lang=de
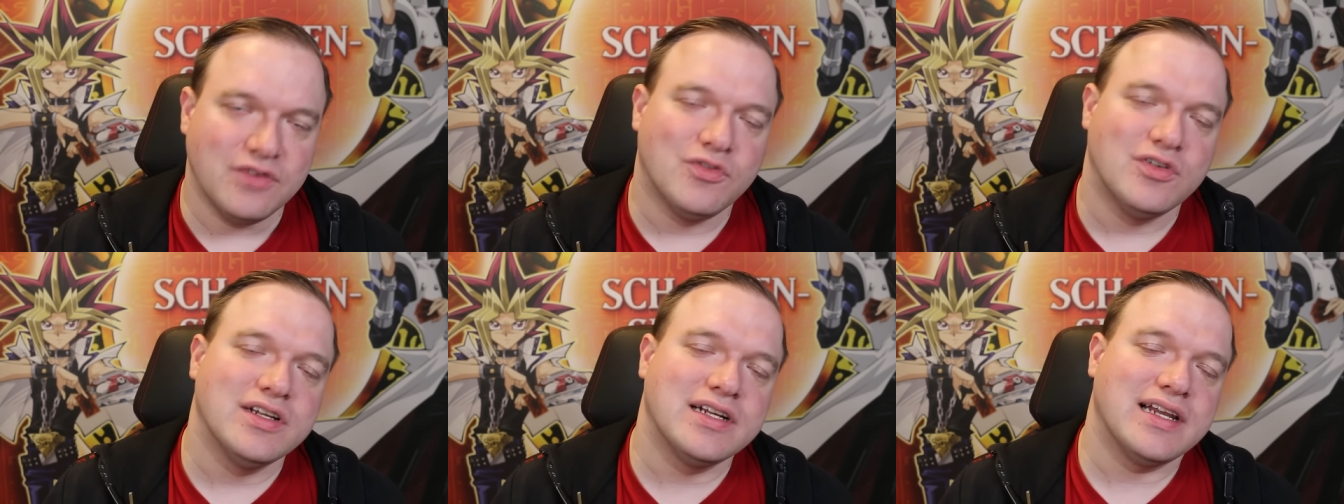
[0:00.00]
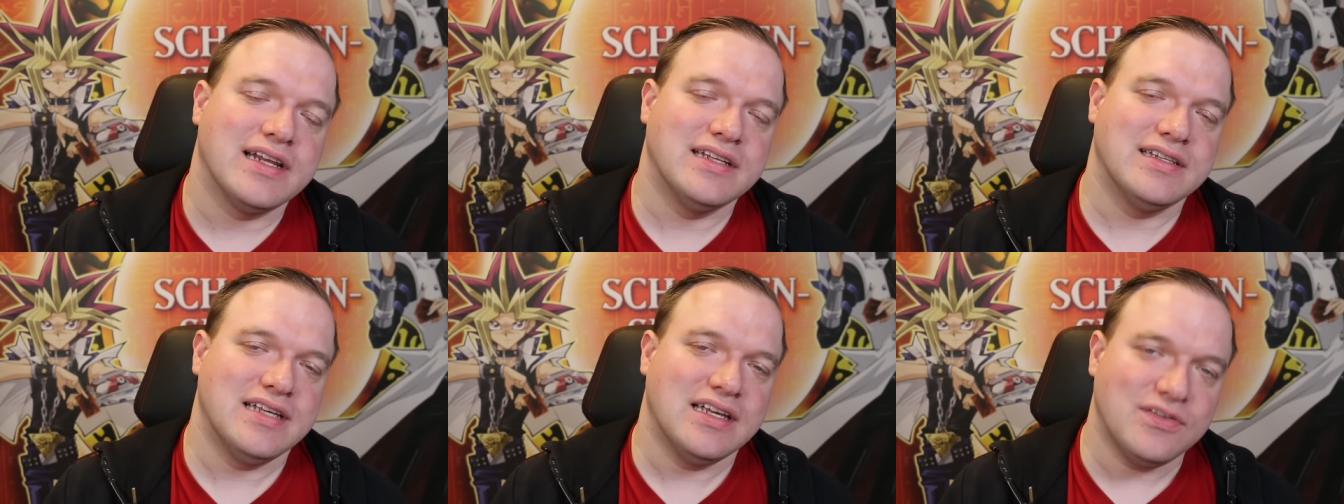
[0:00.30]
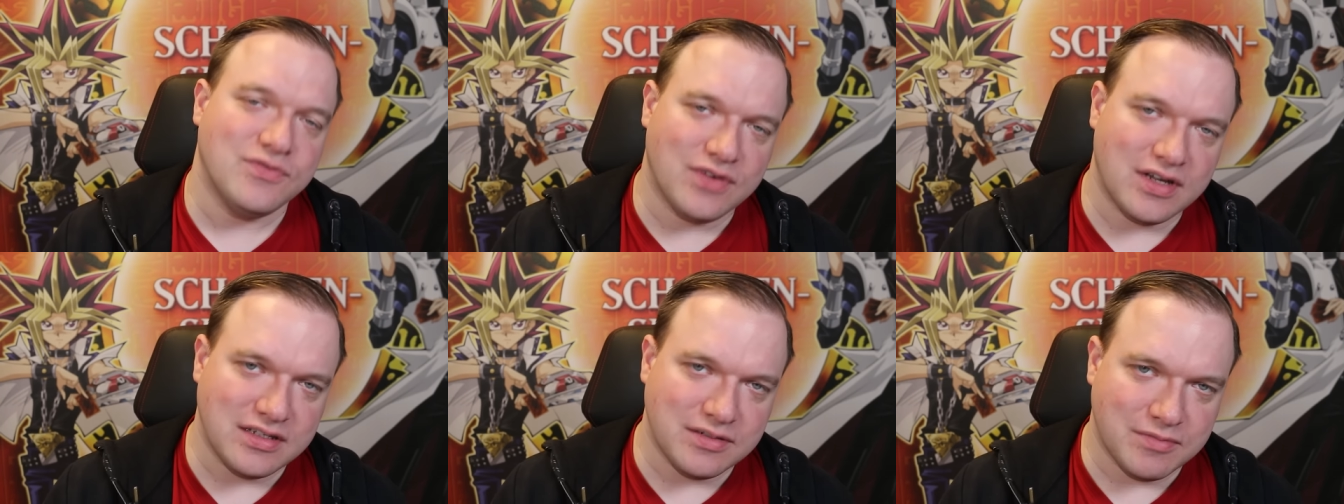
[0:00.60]
Ich wollte eine kleine
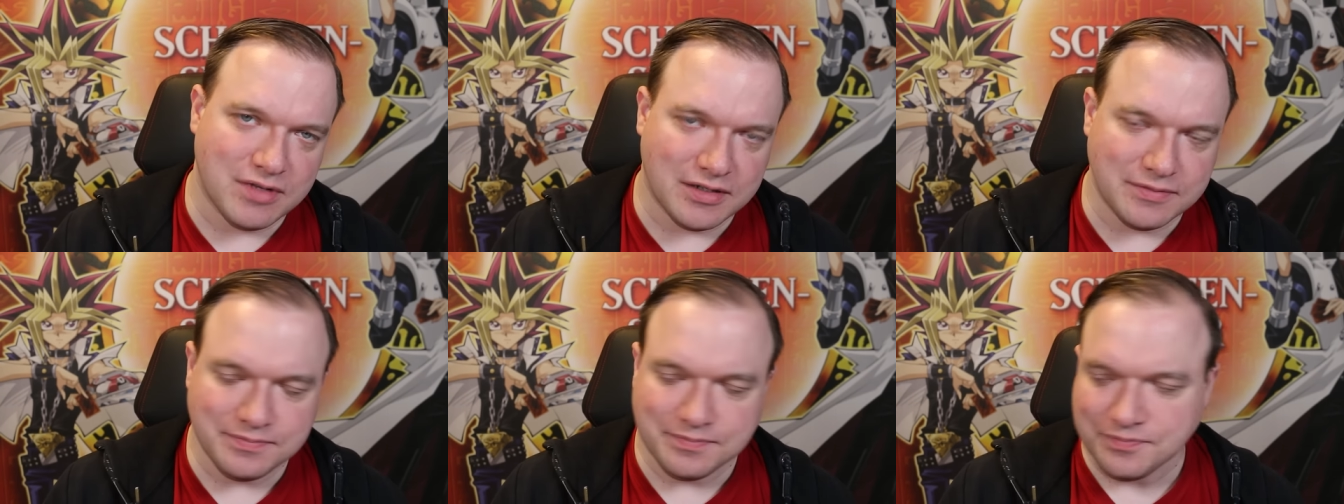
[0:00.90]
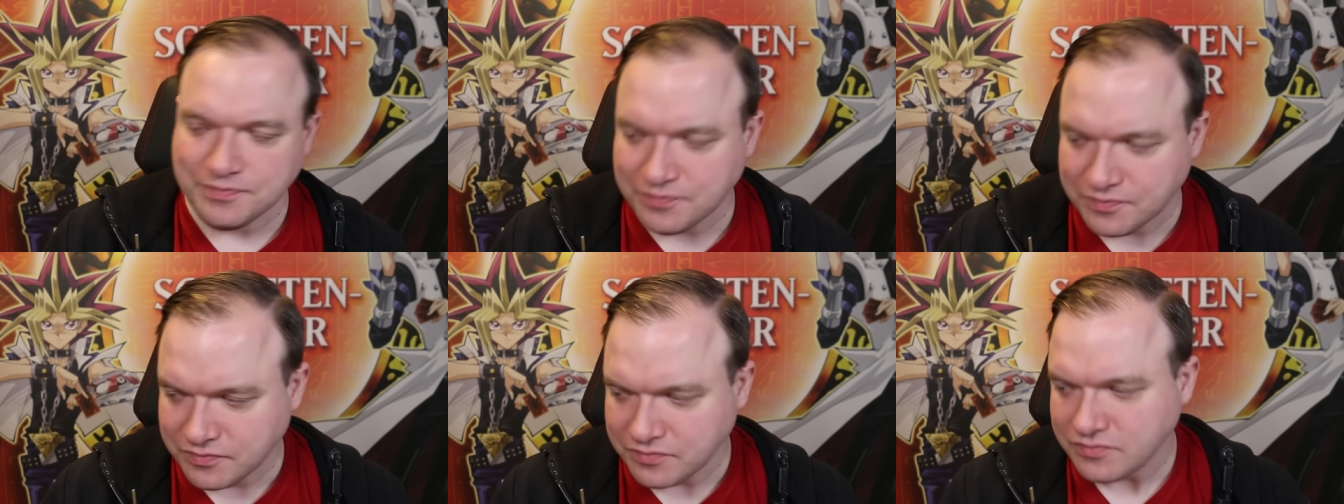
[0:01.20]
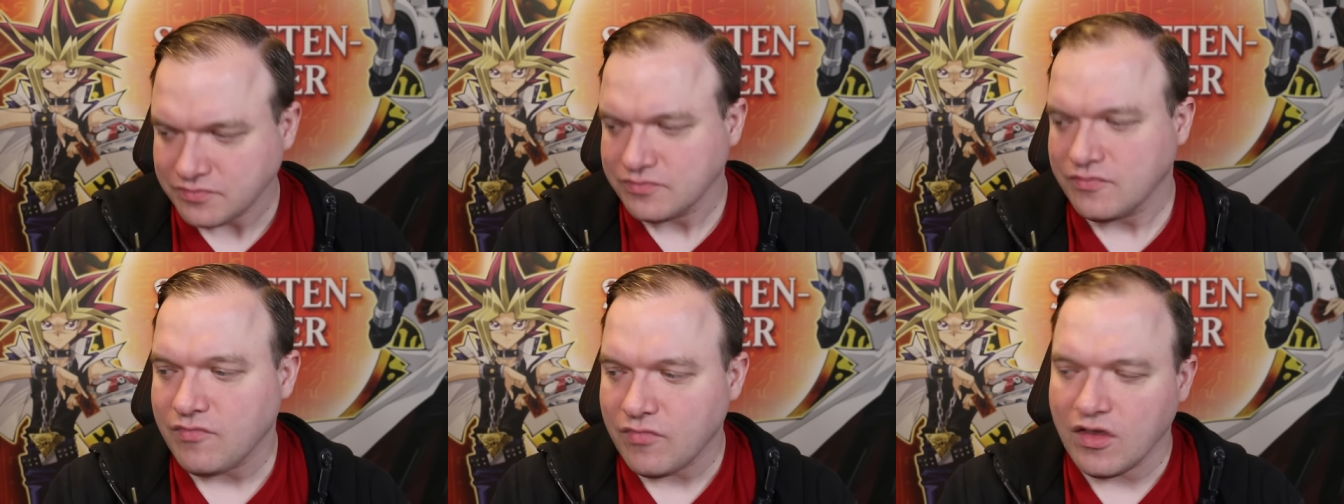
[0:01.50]
Testphase machen
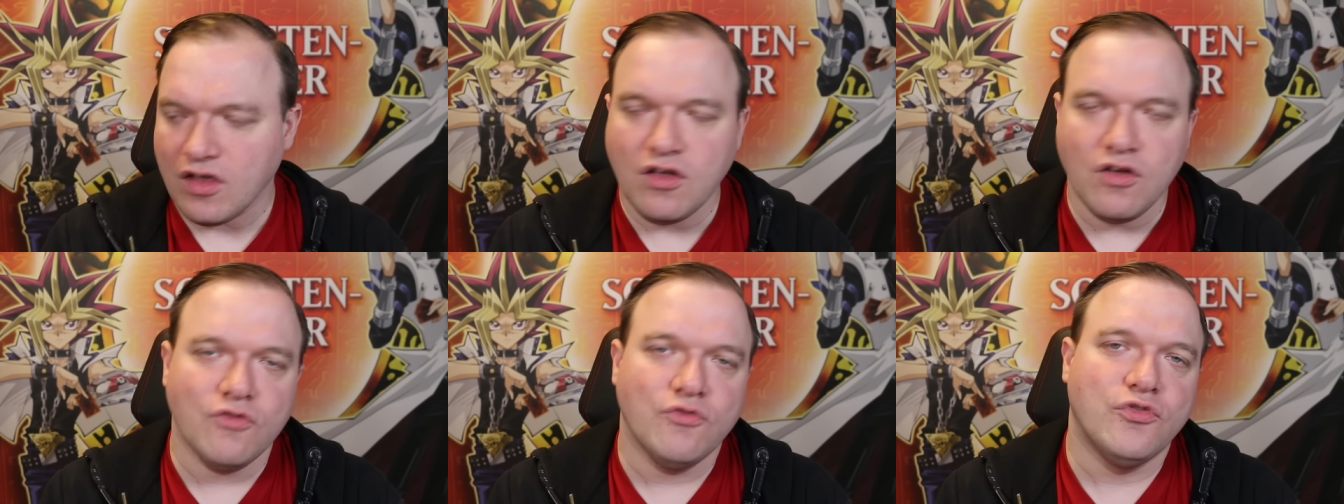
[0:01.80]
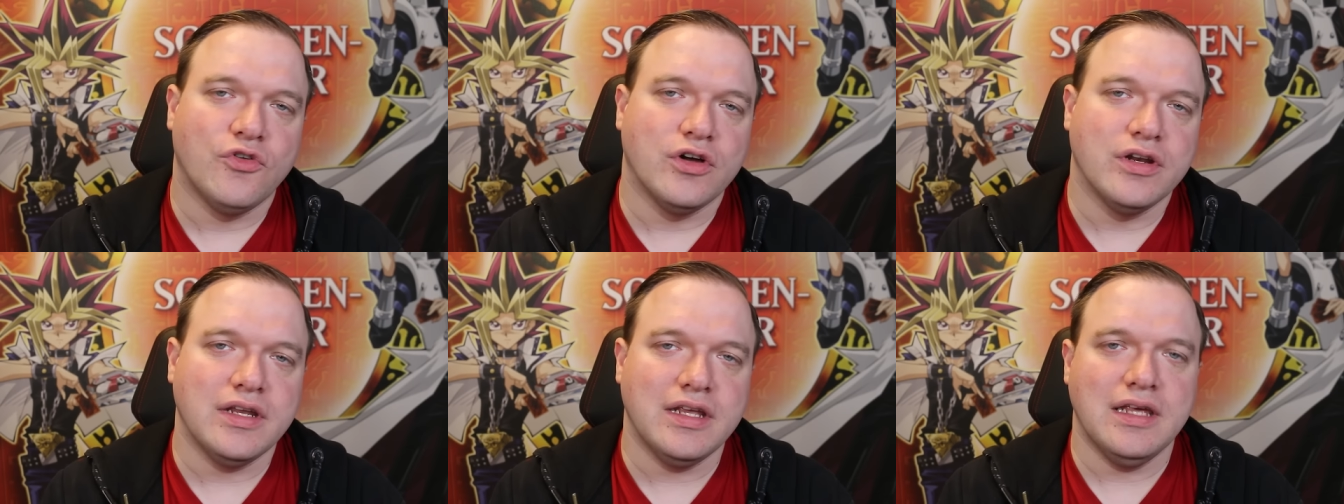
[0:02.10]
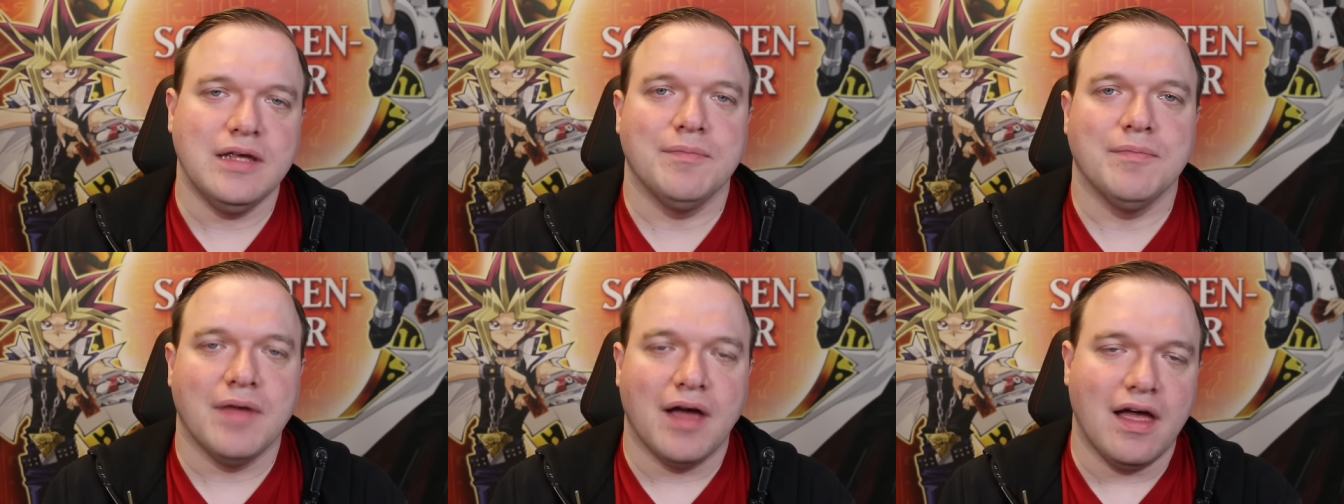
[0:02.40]
von
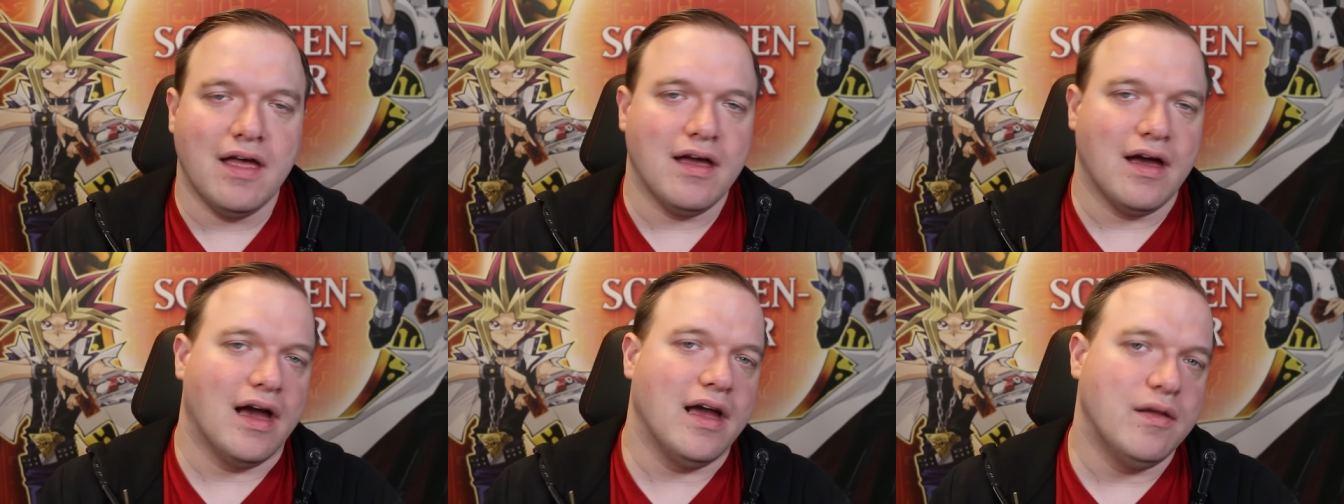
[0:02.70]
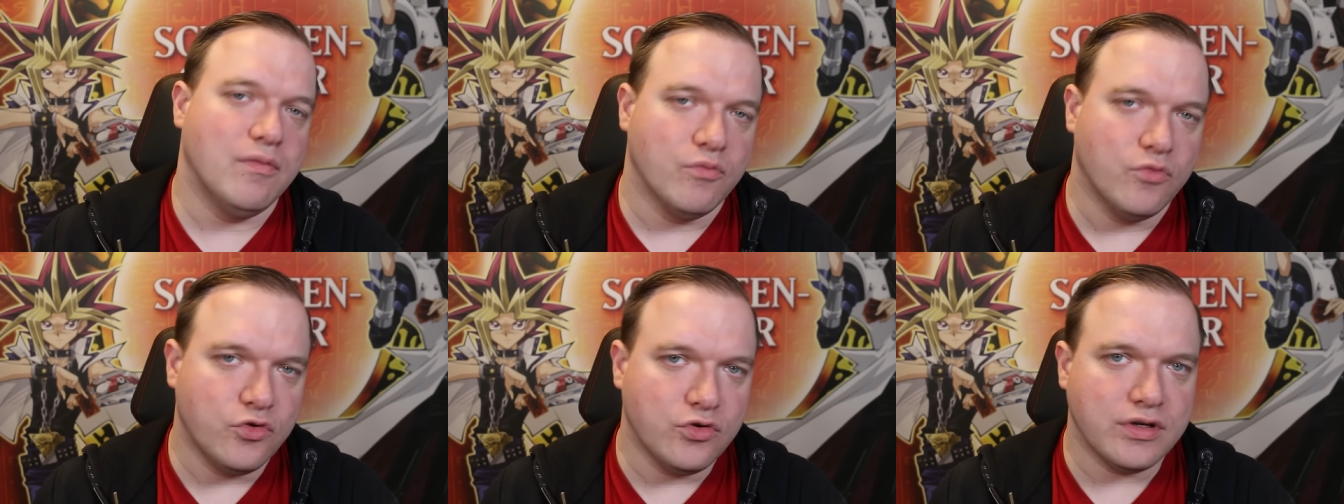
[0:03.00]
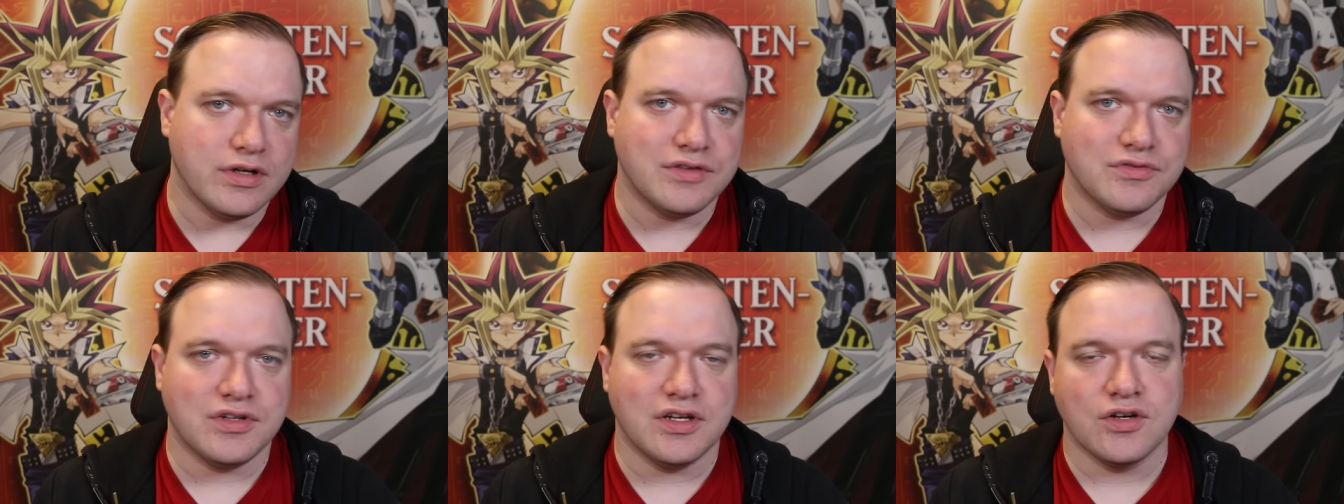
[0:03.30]
eben äh, einem
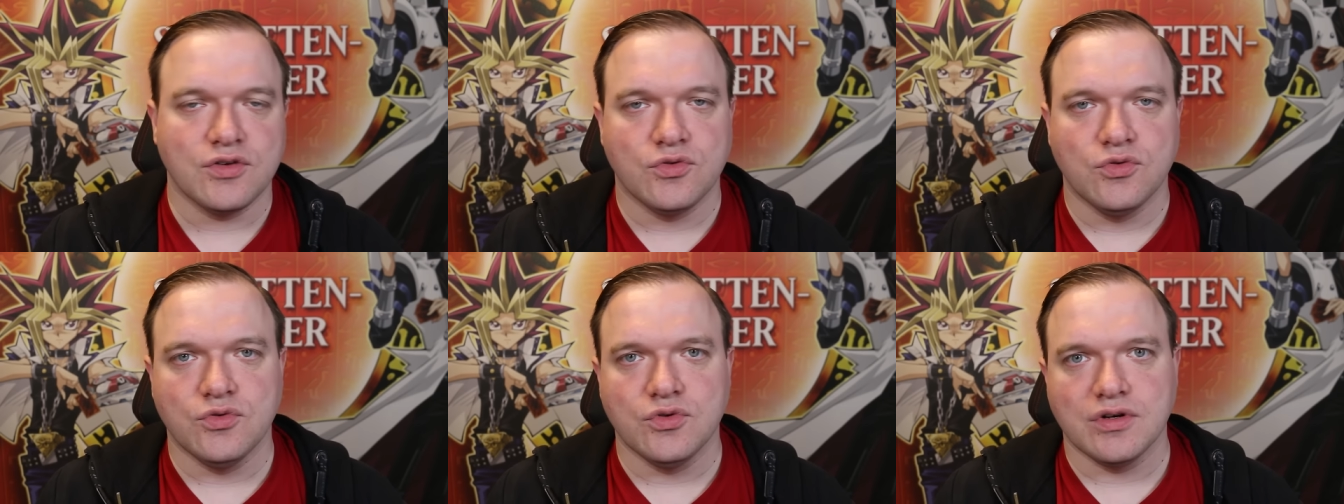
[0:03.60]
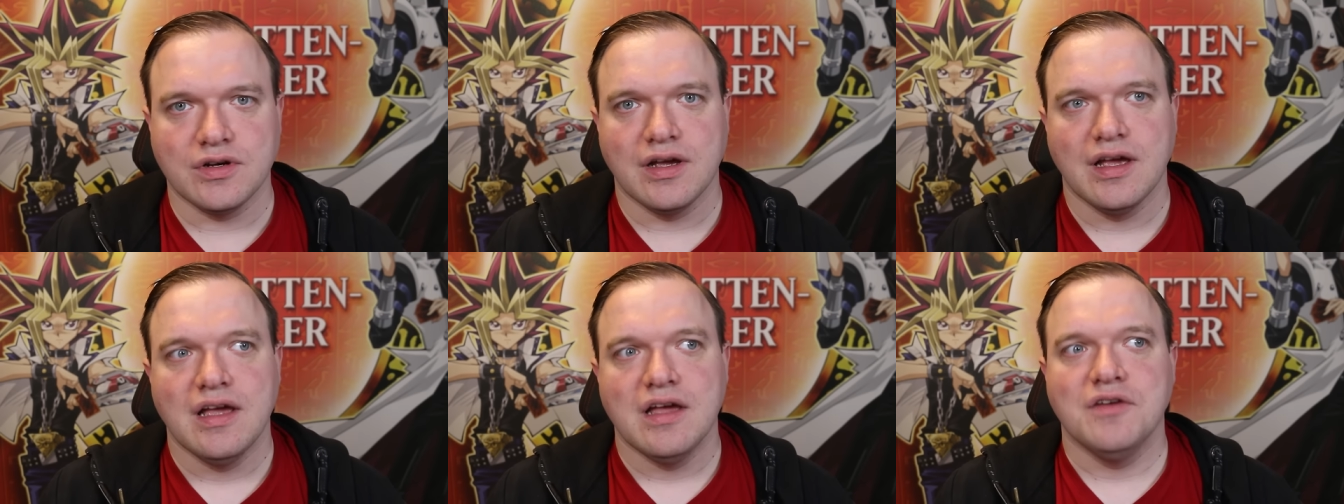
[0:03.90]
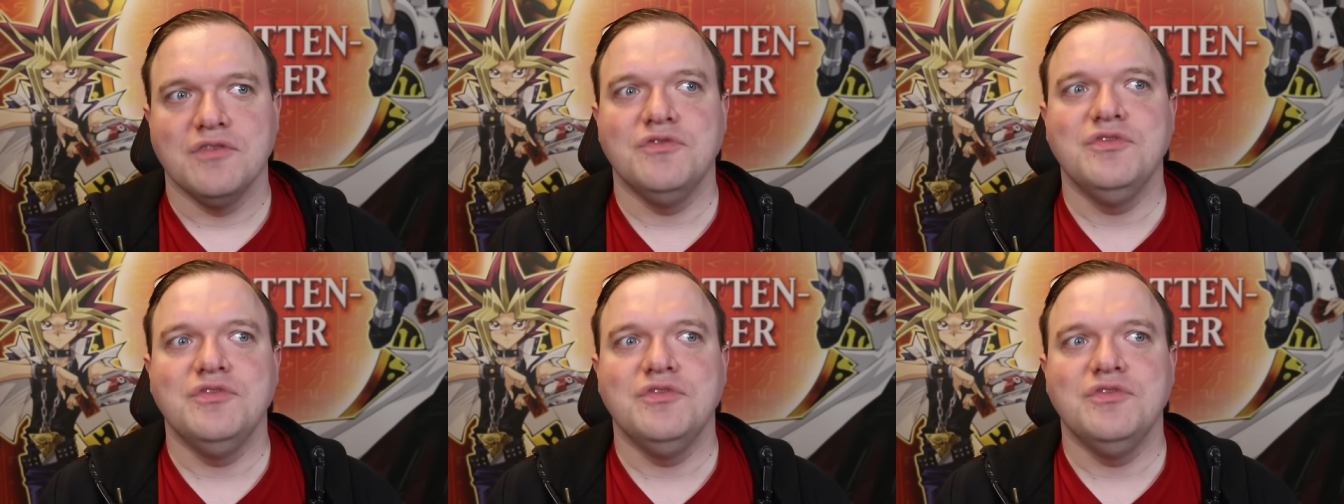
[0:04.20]
Monat und dann gucken,